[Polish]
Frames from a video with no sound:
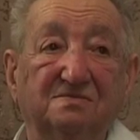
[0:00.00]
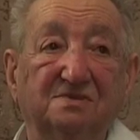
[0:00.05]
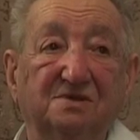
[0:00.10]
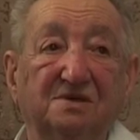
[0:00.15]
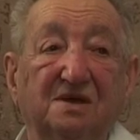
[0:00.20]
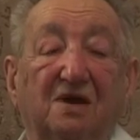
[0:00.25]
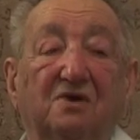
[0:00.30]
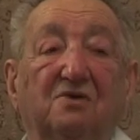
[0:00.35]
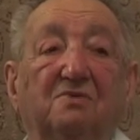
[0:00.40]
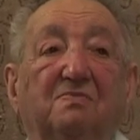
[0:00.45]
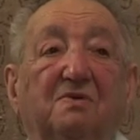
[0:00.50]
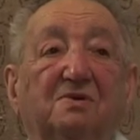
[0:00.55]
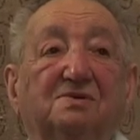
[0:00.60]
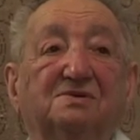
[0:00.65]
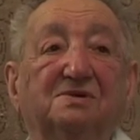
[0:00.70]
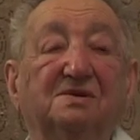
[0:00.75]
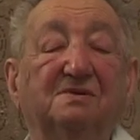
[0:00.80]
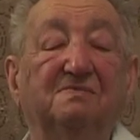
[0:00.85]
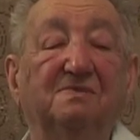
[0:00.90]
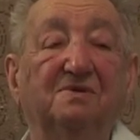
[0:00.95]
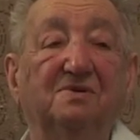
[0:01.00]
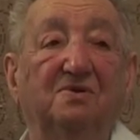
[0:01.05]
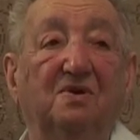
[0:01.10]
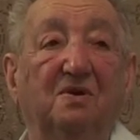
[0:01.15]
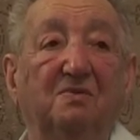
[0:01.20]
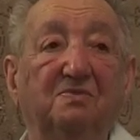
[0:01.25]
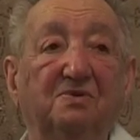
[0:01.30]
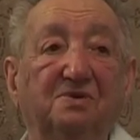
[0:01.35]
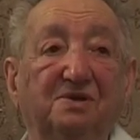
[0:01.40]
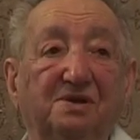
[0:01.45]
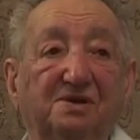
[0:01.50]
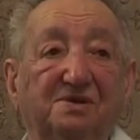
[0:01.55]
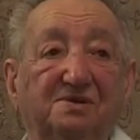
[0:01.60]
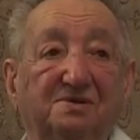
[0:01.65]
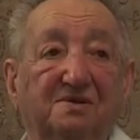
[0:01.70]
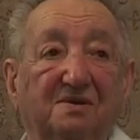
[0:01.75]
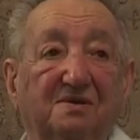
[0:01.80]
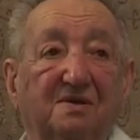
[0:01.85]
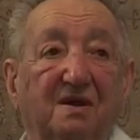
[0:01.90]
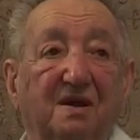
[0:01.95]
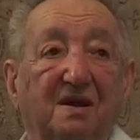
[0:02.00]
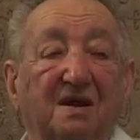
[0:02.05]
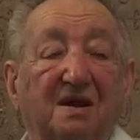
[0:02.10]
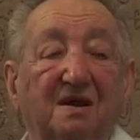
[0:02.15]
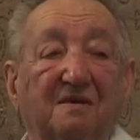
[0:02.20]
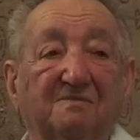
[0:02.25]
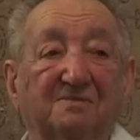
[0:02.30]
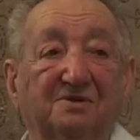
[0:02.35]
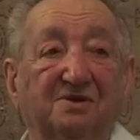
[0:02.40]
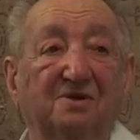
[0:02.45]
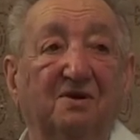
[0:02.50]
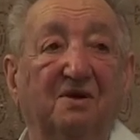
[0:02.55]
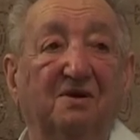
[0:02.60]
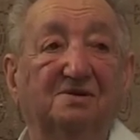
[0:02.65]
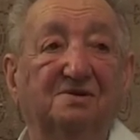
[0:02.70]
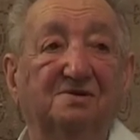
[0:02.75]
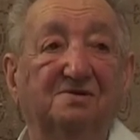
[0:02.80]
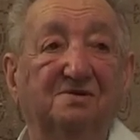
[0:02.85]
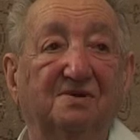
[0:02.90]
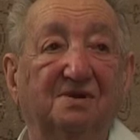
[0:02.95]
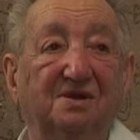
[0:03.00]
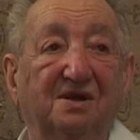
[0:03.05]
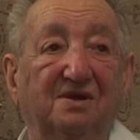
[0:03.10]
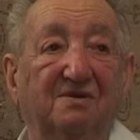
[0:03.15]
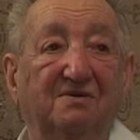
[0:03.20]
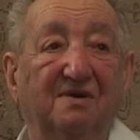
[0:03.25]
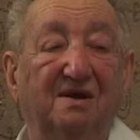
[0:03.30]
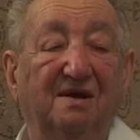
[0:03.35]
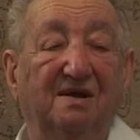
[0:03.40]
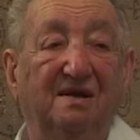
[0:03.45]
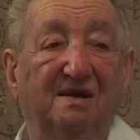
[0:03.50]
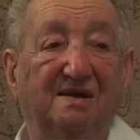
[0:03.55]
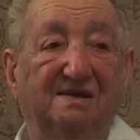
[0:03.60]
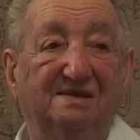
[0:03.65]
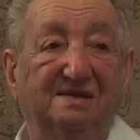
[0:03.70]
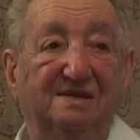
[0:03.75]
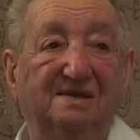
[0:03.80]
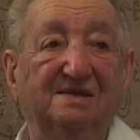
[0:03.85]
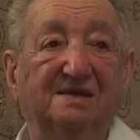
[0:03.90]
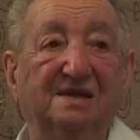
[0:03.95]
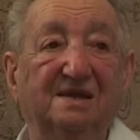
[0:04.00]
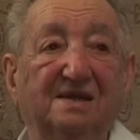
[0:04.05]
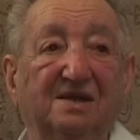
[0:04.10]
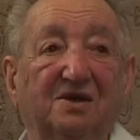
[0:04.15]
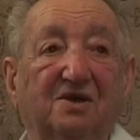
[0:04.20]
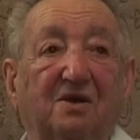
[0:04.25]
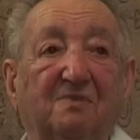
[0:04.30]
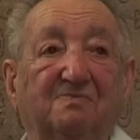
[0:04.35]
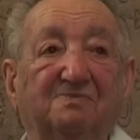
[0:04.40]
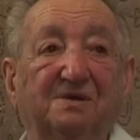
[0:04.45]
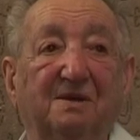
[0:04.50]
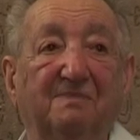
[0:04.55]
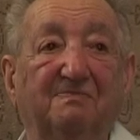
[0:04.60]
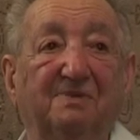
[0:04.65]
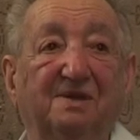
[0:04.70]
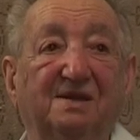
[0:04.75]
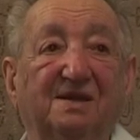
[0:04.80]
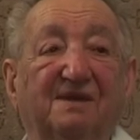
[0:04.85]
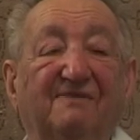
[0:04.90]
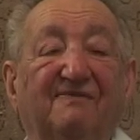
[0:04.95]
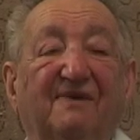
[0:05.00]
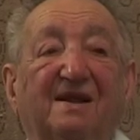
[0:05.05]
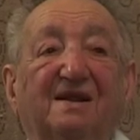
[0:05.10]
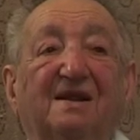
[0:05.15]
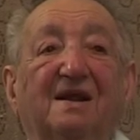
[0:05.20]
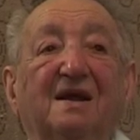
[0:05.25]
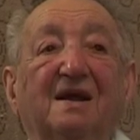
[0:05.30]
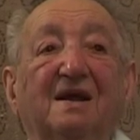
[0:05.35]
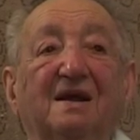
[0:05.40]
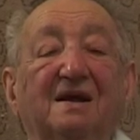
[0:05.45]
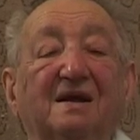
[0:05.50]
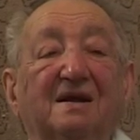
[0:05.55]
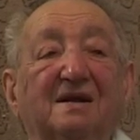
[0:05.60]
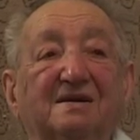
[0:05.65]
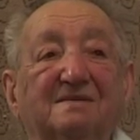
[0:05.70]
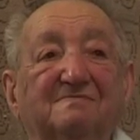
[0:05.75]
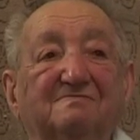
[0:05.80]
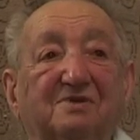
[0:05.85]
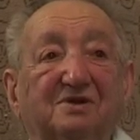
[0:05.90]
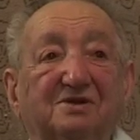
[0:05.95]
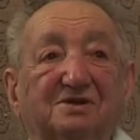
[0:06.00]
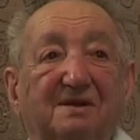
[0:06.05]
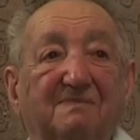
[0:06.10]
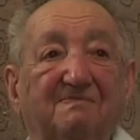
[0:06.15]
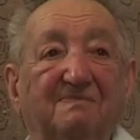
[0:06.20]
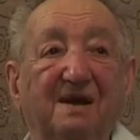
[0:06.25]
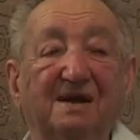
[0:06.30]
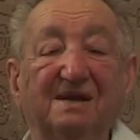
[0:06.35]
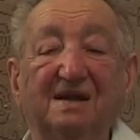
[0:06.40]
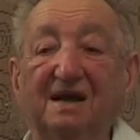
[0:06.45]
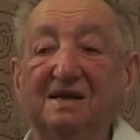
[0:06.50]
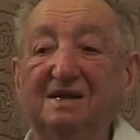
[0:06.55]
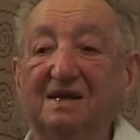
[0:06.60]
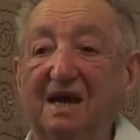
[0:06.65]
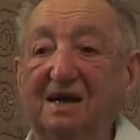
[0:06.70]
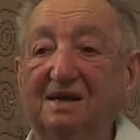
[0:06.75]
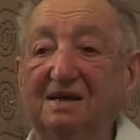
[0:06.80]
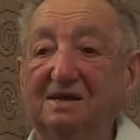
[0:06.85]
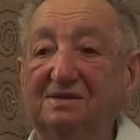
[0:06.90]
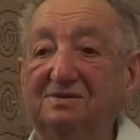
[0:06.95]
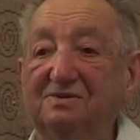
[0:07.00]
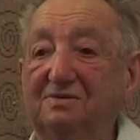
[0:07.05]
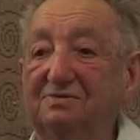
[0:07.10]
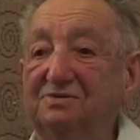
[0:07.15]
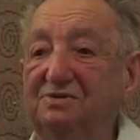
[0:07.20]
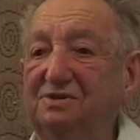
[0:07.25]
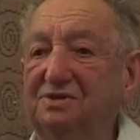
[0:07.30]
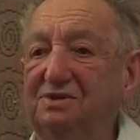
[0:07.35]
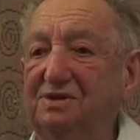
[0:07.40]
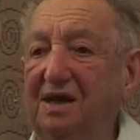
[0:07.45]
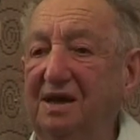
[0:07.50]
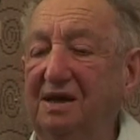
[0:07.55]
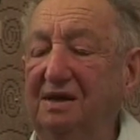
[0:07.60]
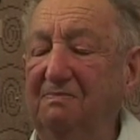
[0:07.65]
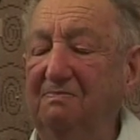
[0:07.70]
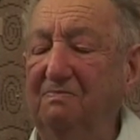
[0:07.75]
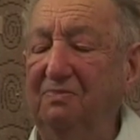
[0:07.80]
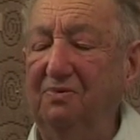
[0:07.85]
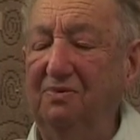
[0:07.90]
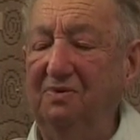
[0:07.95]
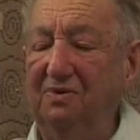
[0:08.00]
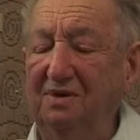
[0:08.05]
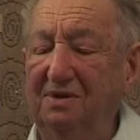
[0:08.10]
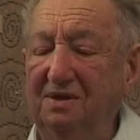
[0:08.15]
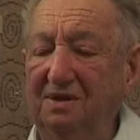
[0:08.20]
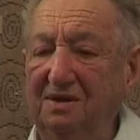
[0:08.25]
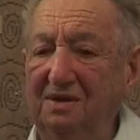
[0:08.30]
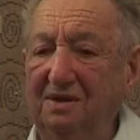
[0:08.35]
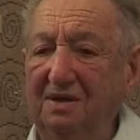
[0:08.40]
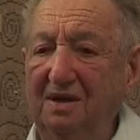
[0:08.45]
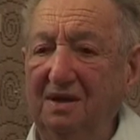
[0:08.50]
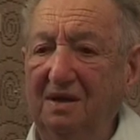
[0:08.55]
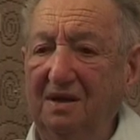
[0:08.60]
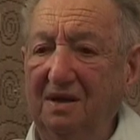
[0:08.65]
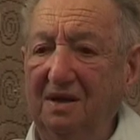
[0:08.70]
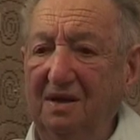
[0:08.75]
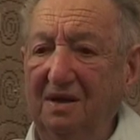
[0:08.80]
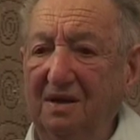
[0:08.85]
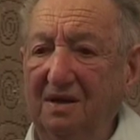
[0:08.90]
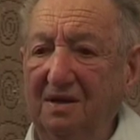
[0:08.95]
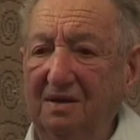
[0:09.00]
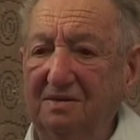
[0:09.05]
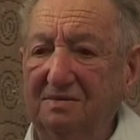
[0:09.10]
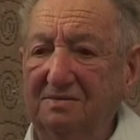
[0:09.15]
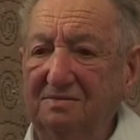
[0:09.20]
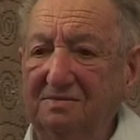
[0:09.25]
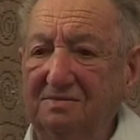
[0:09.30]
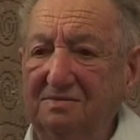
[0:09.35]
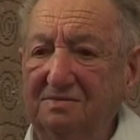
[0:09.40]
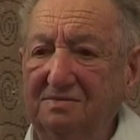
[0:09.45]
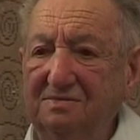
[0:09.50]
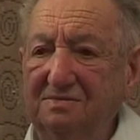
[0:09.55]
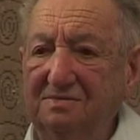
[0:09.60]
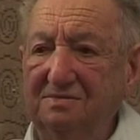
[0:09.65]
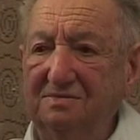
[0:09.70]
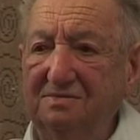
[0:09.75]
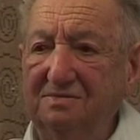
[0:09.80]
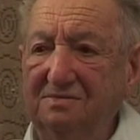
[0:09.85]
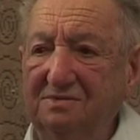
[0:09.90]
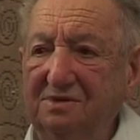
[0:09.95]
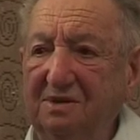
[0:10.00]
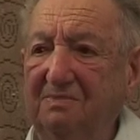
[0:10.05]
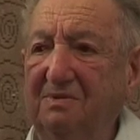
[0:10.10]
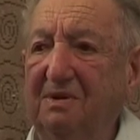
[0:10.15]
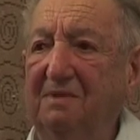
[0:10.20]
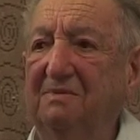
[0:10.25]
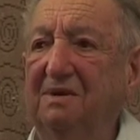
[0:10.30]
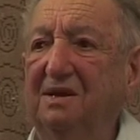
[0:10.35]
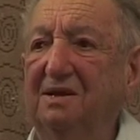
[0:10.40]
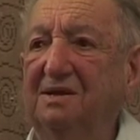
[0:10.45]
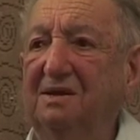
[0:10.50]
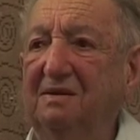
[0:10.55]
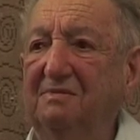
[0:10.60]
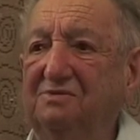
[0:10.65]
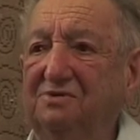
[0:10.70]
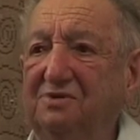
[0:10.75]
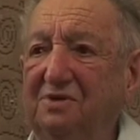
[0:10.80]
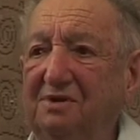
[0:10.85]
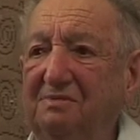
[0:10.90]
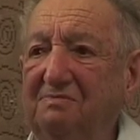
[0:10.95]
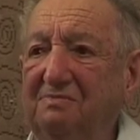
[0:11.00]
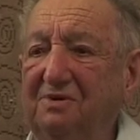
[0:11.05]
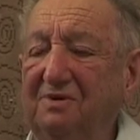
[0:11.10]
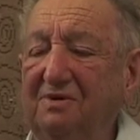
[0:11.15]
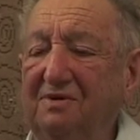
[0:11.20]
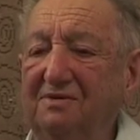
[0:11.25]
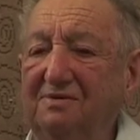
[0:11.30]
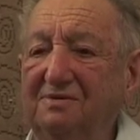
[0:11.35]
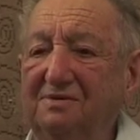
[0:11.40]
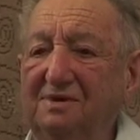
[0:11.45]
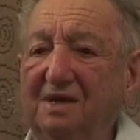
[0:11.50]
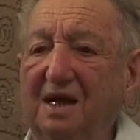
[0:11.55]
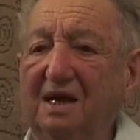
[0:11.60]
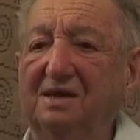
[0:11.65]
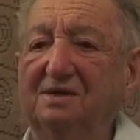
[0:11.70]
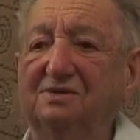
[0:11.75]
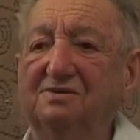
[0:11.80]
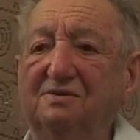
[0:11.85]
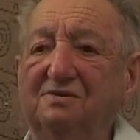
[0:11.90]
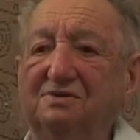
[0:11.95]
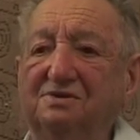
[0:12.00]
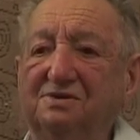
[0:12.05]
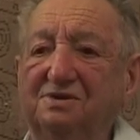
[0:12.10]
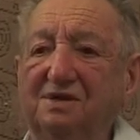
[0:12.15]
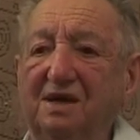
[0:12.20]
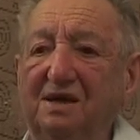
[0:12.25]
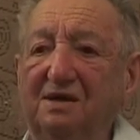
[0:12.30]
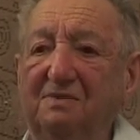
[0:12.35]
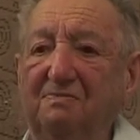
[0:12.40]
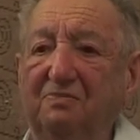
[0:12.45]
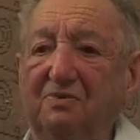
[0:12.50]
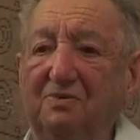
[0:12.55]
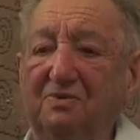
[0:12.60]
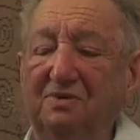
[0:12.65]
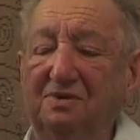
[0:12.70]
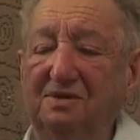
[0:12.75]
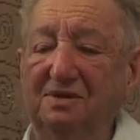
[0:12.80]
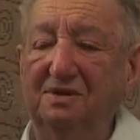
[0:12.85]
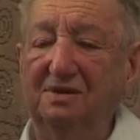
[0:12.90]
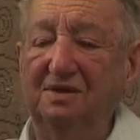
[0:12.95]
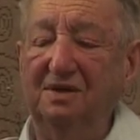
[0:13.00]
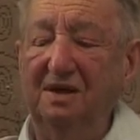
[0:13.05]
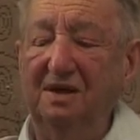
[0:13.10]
Jakubowski był komunistą. Przychodził do niego jak asystent i go przepytywał, proszę pana, jakie są cztery punkty nie pamiętam, co było, jakie są cztery punkty